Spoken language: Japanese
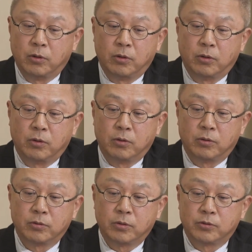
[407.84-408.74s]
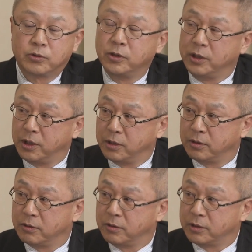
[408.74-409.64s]
を、追
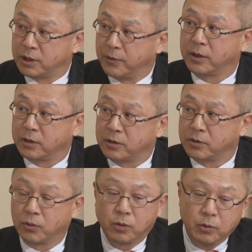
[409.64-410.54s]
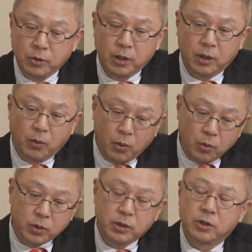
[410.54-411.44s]
認したわけですよ。これもね、
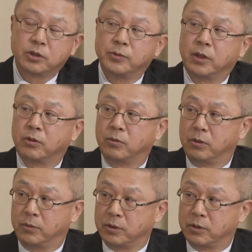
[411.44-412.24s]
大きな罪だと思